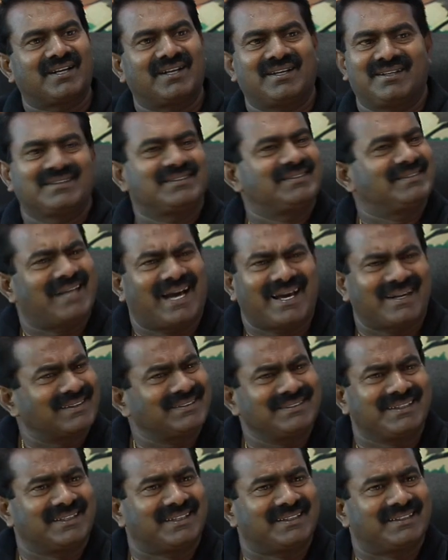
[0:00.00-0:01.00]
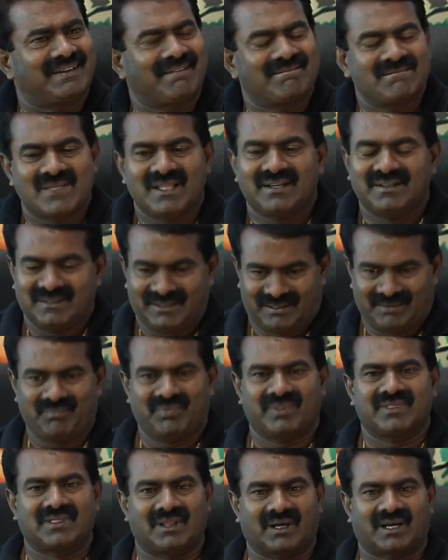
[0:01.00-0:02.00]
என்ன யாருக்கும் தெரியாது
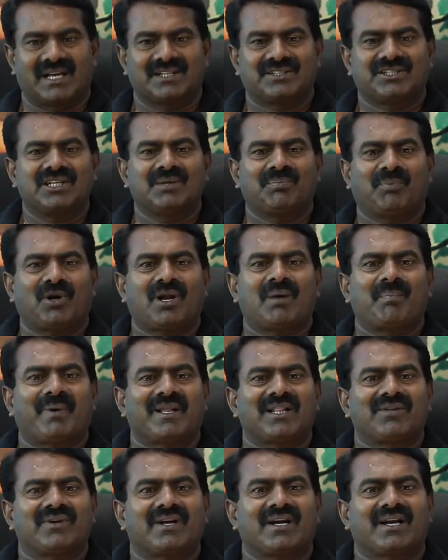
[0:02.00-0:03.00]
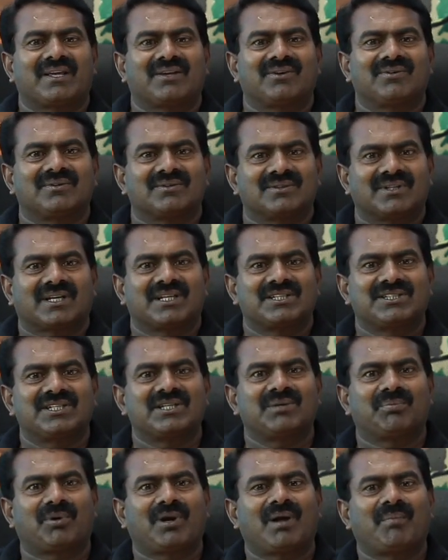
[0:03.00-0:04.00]
இந்த கட்சிக்கு போனால் பதவி கிடைக்கும் இந்த
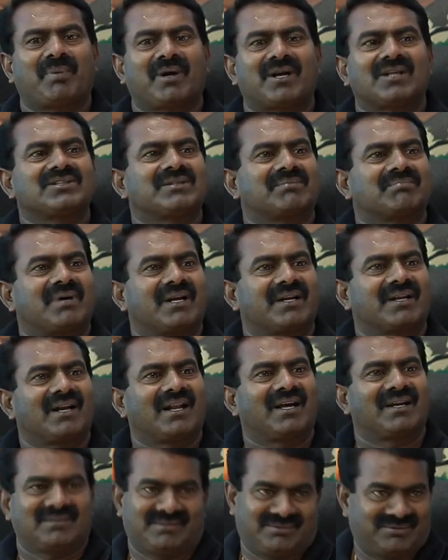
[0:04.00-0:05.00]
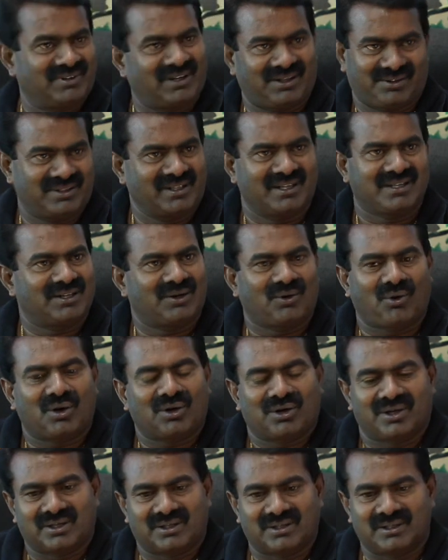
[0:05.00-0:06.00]
கட்சிக்கு போனால் பணம் சம்பாதிக்கலாம் இவ்வளோ தான்
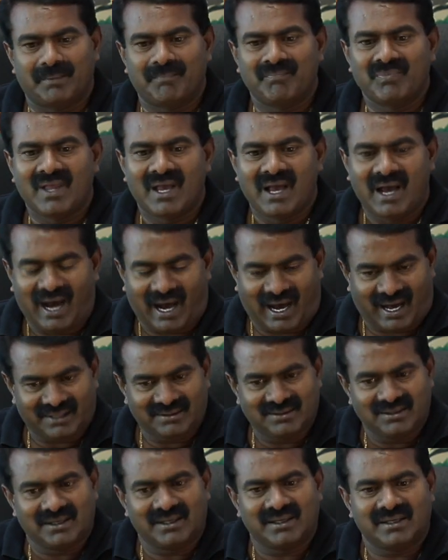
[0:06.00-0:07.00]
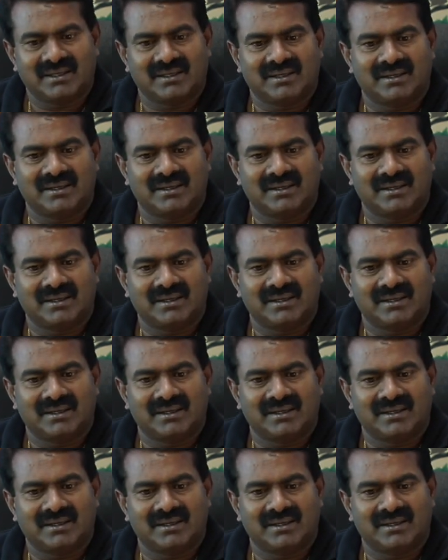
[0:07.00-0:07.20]
நோக்கம் இருக்குது அதில்